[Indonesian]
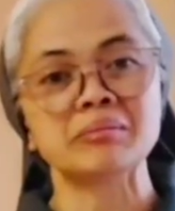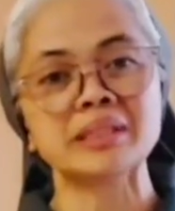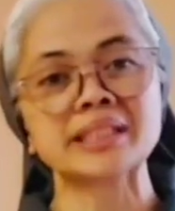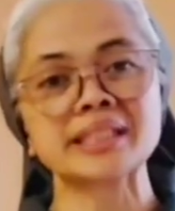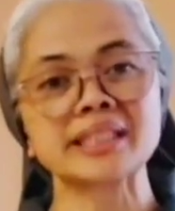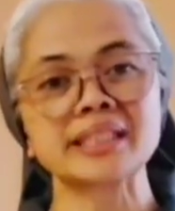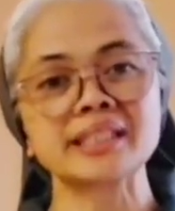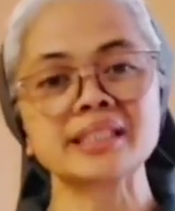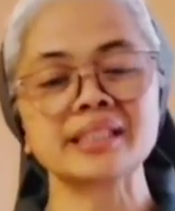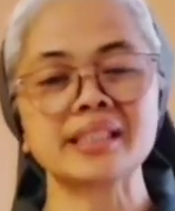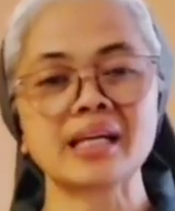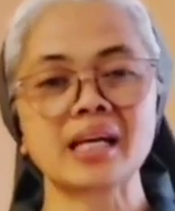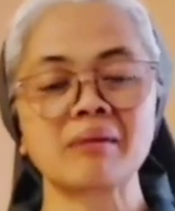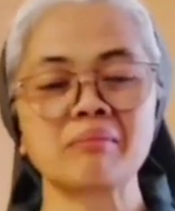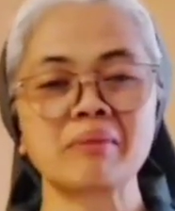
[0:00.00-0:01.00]
Miskin
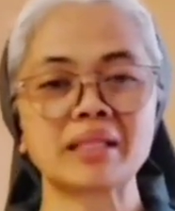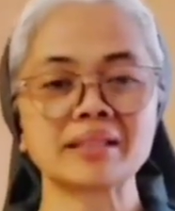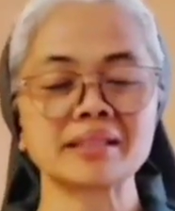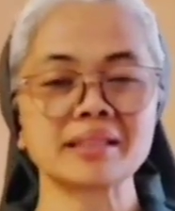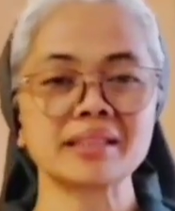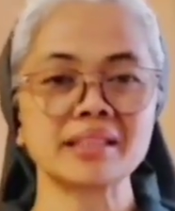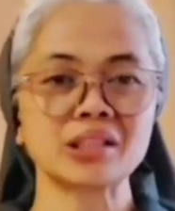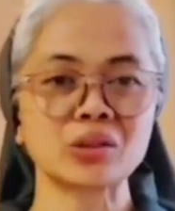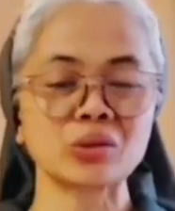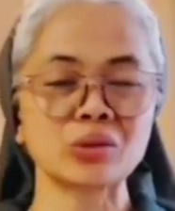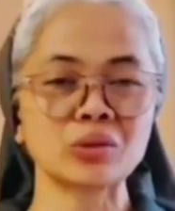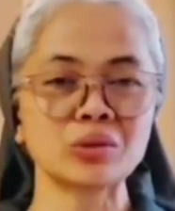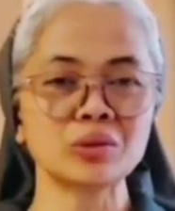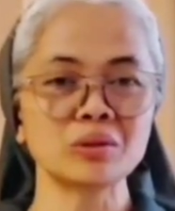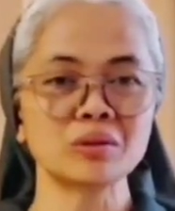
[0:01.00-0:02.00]
di dalam batin
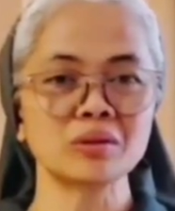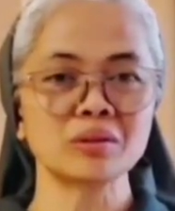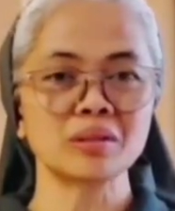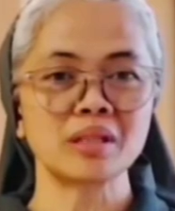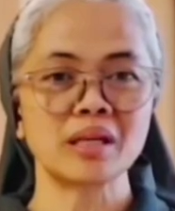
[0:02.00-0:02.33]
itu